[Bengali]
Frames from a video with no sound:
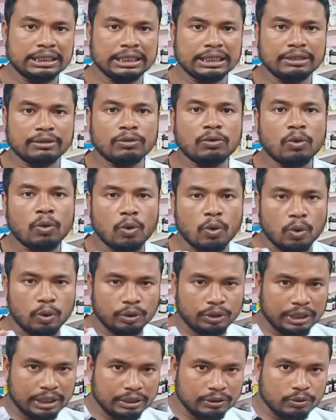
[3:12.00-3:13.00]
যে
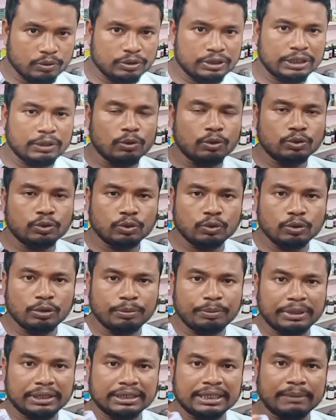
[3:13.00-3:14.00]
অন্যান্য যে
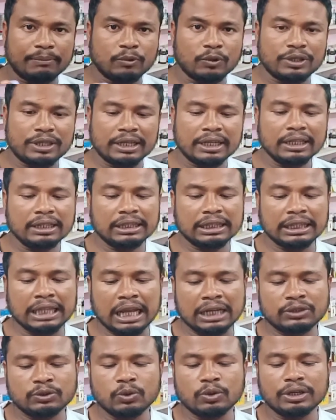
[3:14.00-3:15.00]
ওষুধগুলো প্রেসক্রাইব করে থাকে
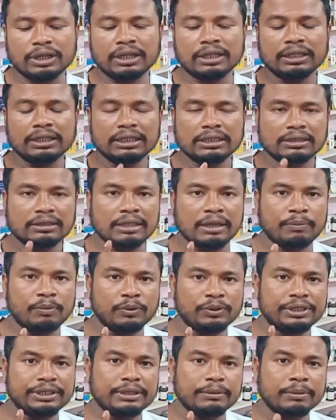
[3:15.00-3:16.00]
তার সঙ্গে
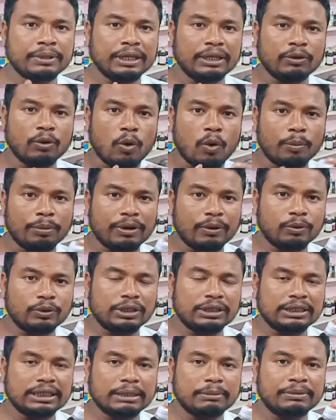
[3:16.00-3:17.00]
সাপোর্ট হিসাবে এই
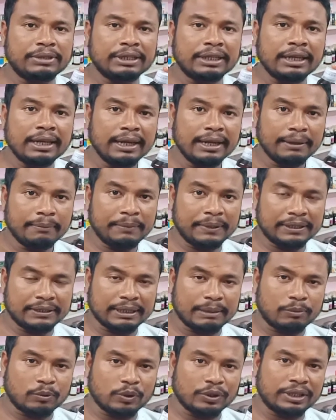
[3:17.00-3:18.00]
অমনাকোটিল সিরাপটিকে
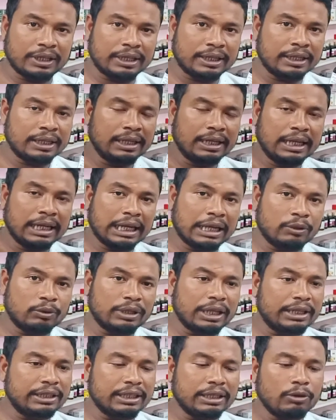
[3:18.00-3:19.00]
প্রেসক্রাইব করে থাকে
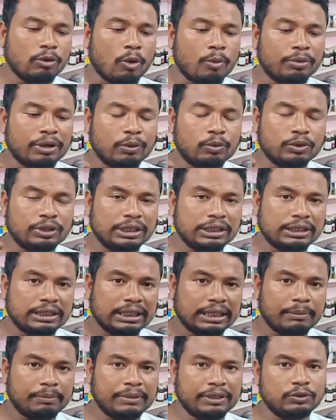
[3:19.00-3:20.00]
কেননা সেই অমনাকোটিল
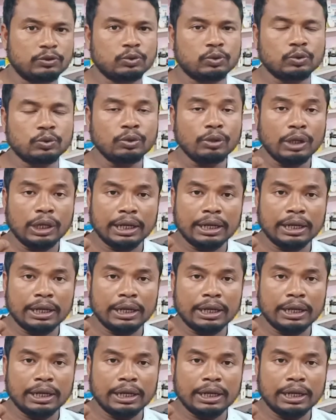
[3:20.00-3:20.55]
সিরাপটা যদি